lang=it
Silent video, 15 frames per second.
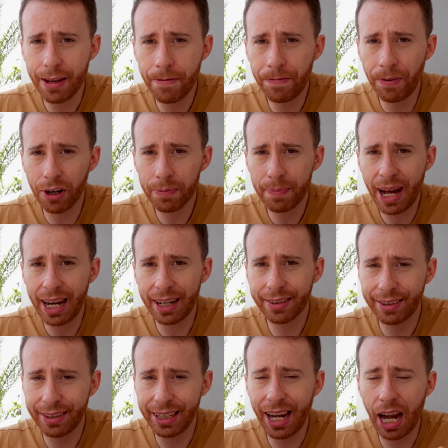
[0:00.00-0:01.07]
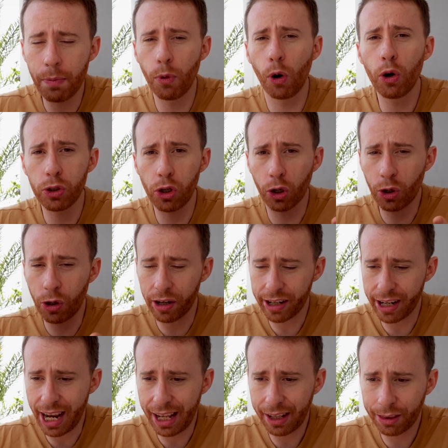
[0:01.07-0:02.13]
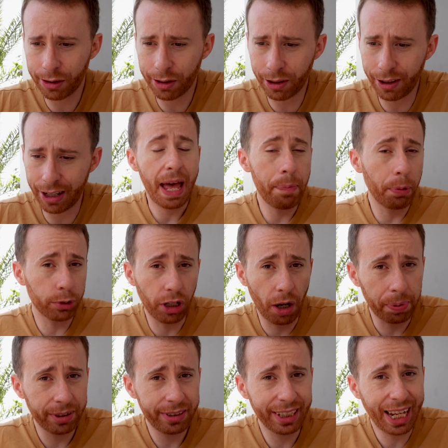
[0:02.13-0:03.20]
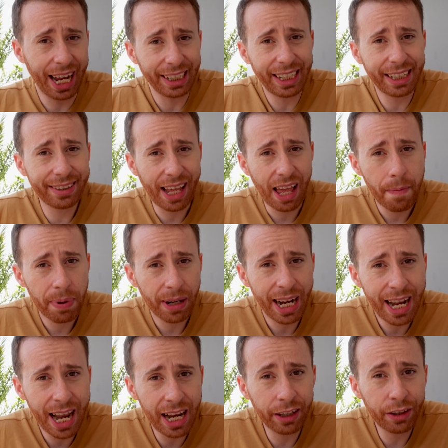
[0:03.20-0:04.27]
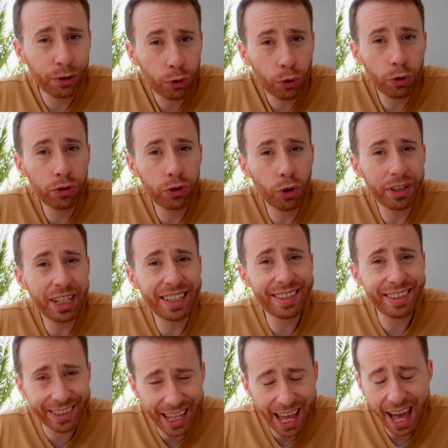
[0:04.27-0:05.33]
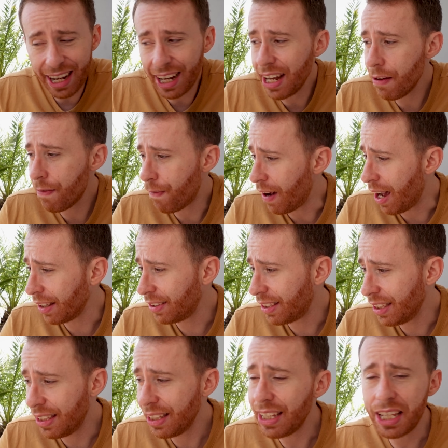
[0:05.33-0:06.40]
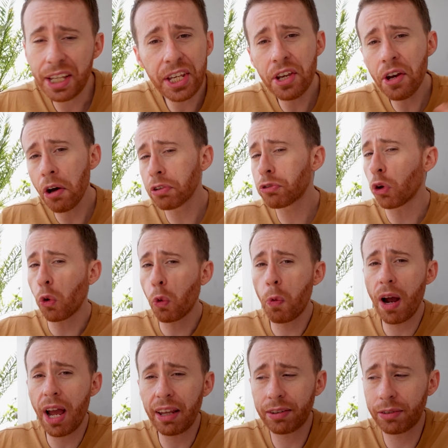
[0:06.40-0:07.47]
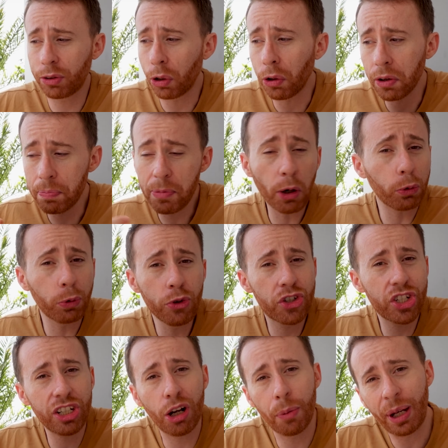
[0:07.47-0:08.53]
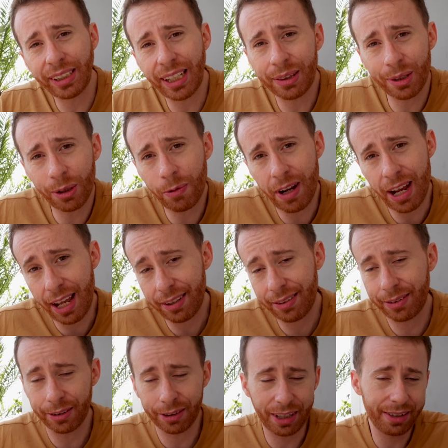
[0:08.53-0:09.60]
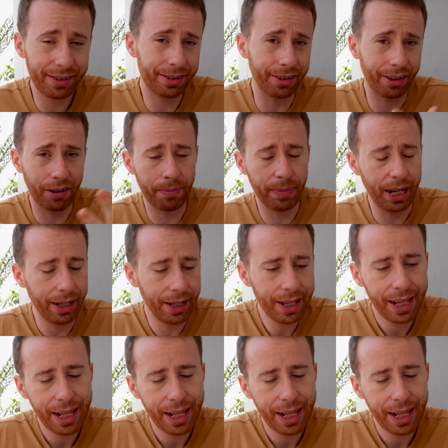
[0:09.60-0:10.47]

informarsi nel modo corretto e purtroppo si cade sempre nelle discussioni sterili fatti di io so questo, mio cugino mi ha detto questo, insomma